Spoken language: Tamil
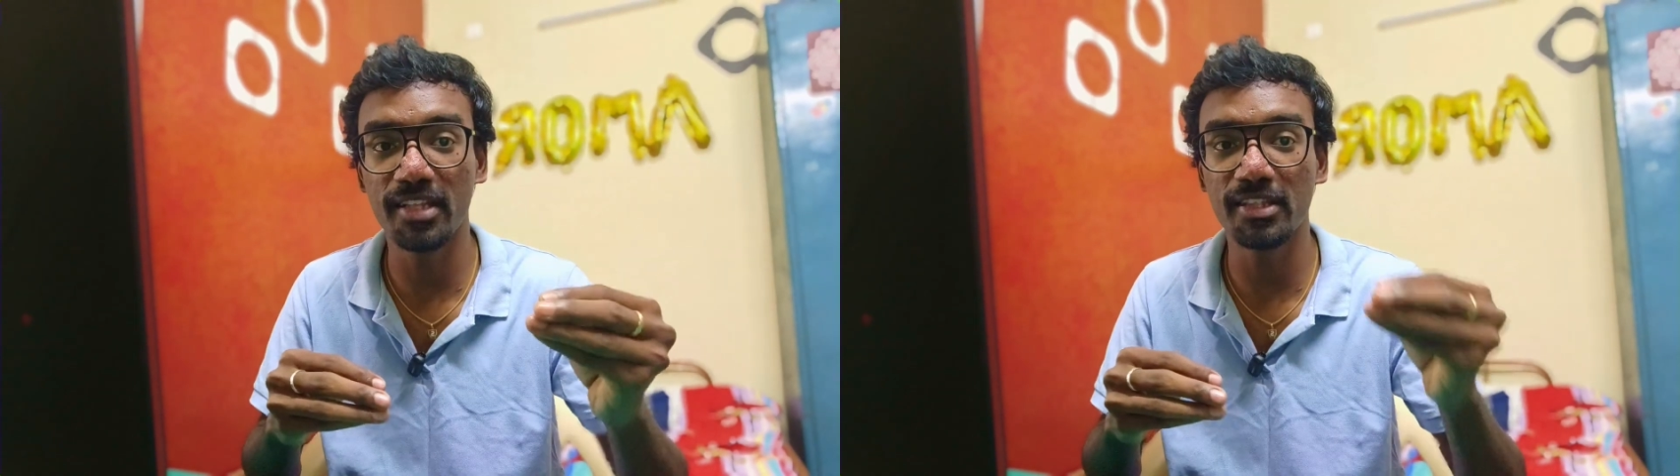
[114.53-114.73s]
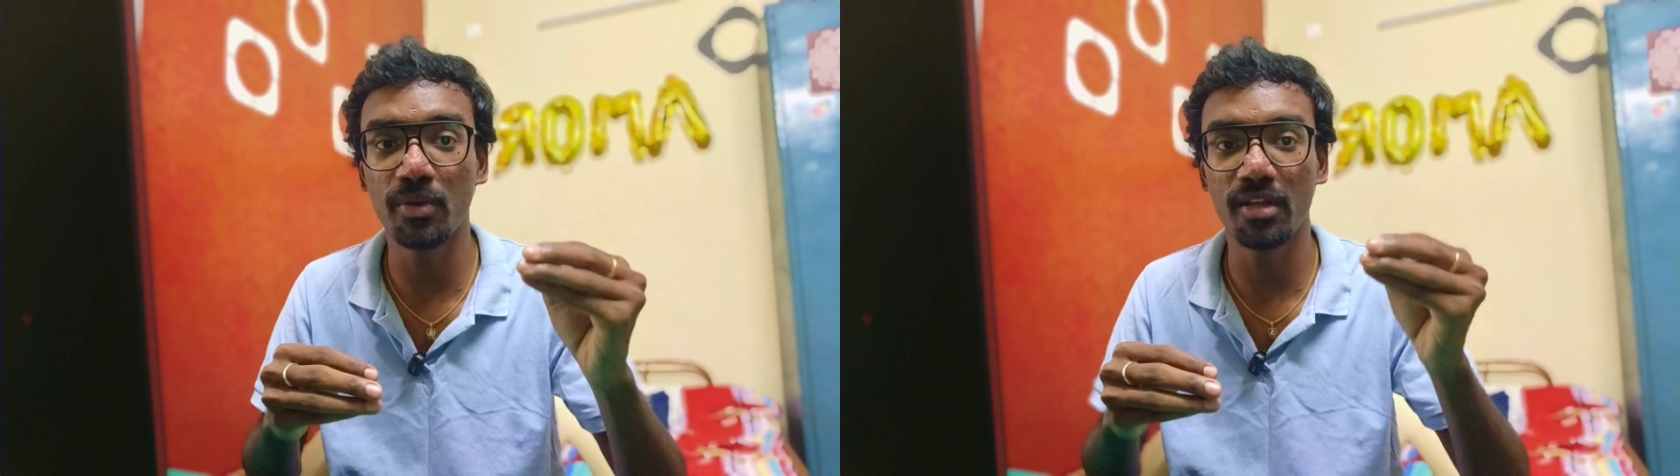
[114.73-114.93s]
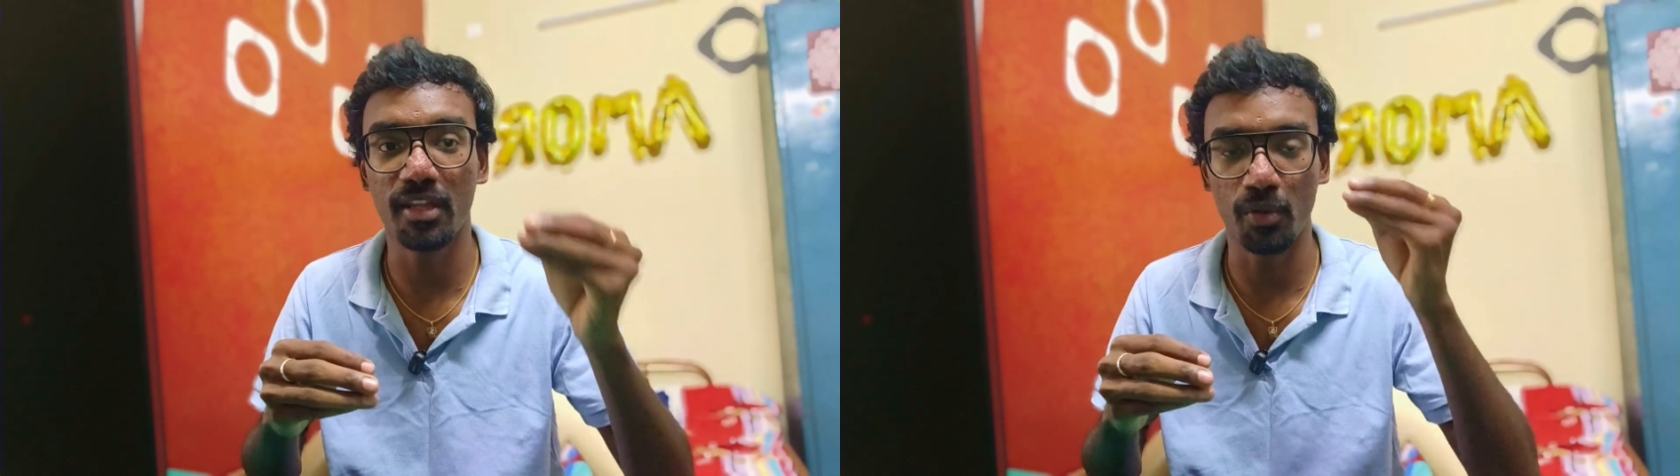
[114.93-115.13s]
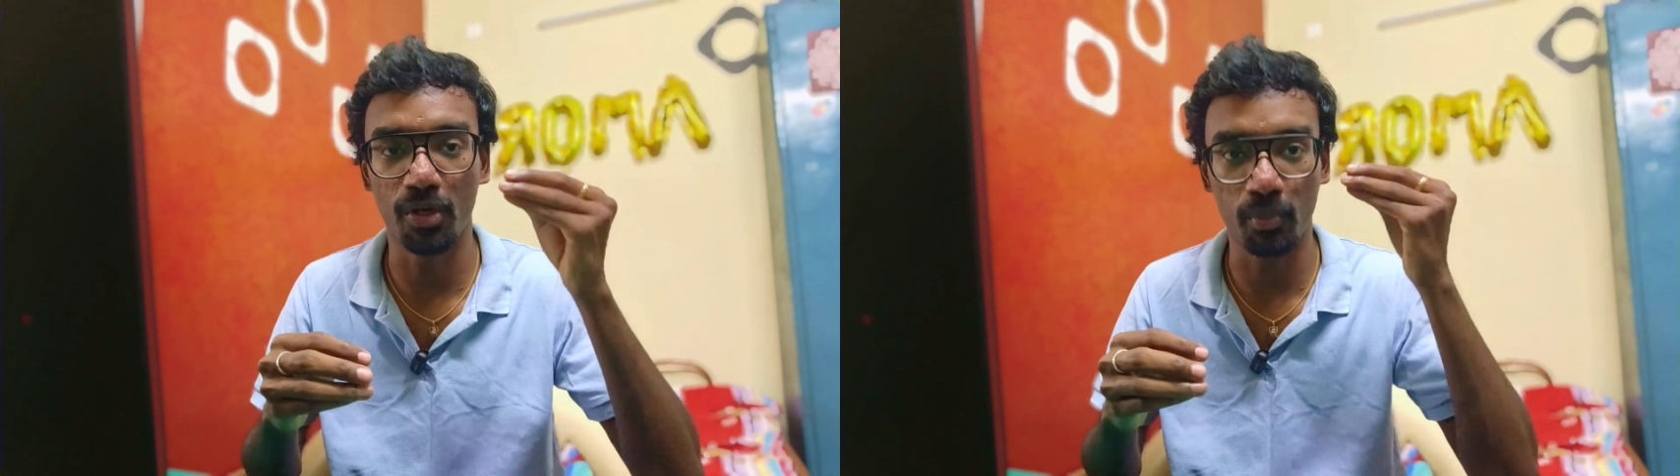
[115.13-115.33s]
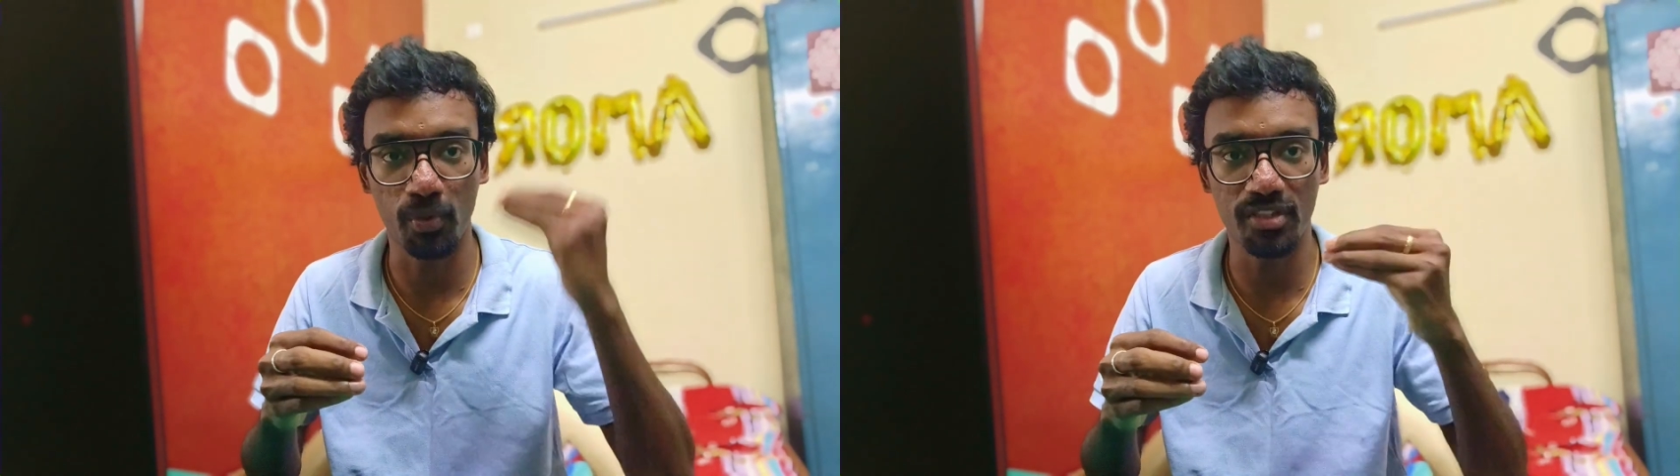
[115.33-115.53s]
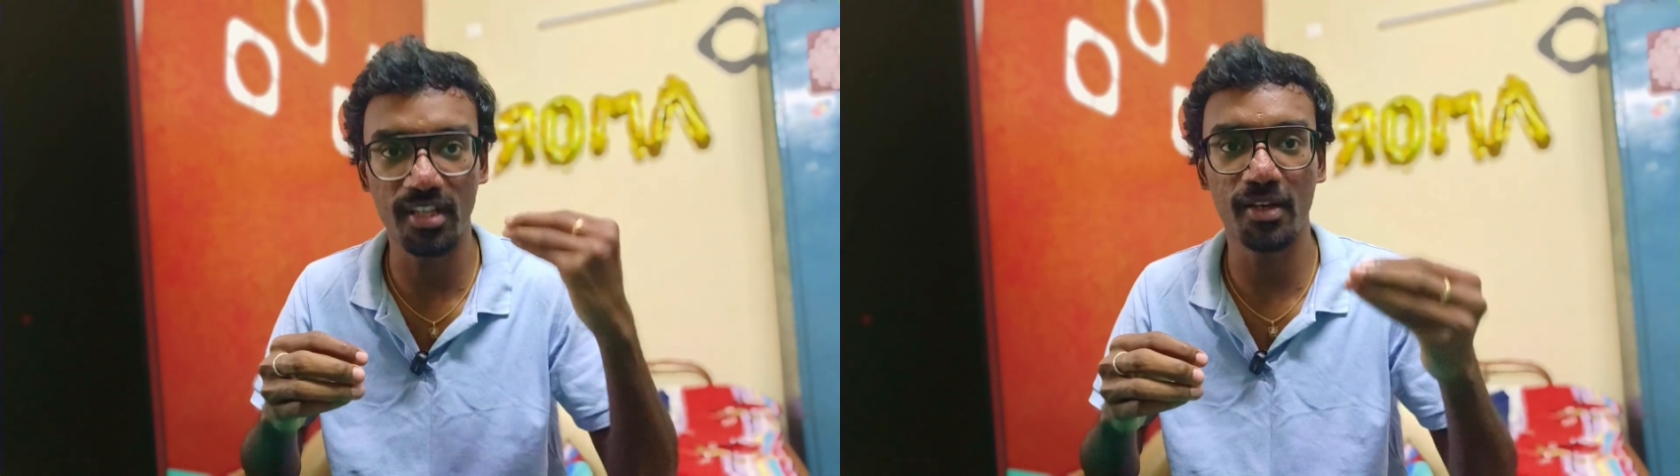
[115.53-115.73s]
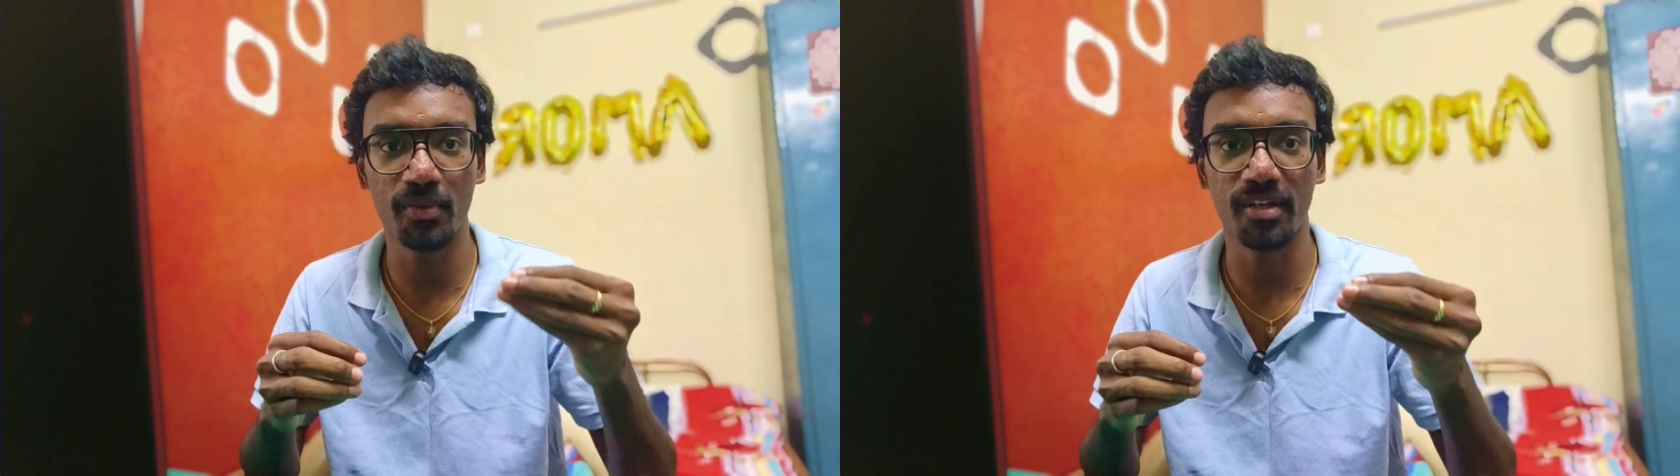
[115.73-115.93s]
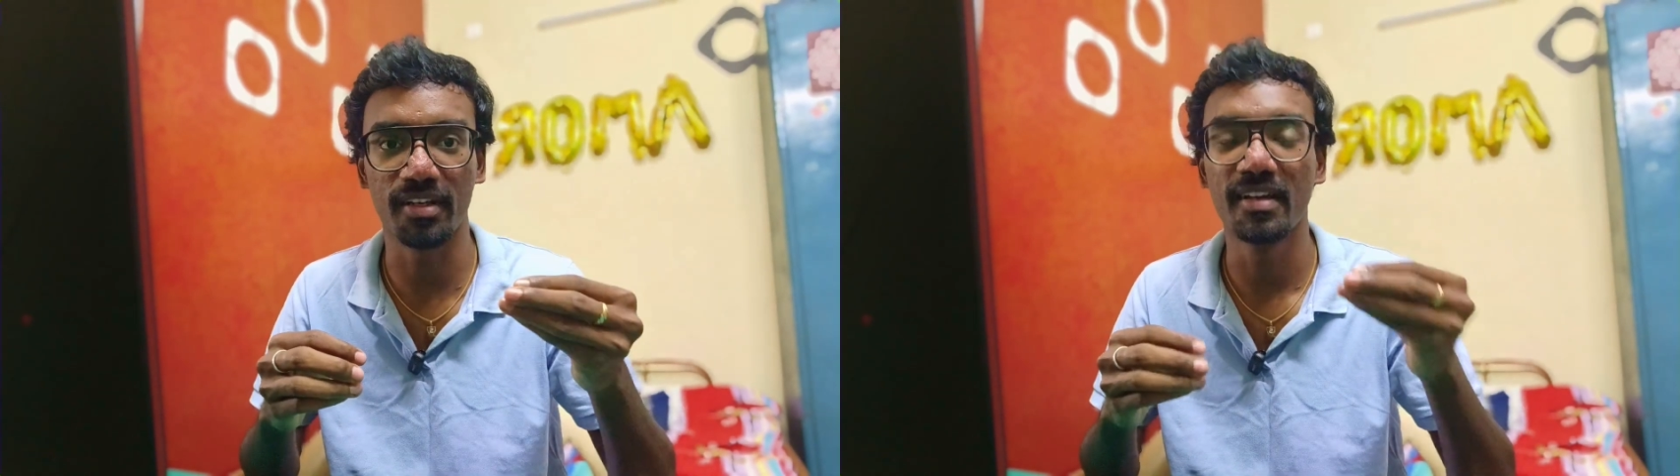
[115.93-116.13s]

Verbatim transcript: பார்த்து அது உங்களுக்கு புரிஞ்சாதான் உண்டு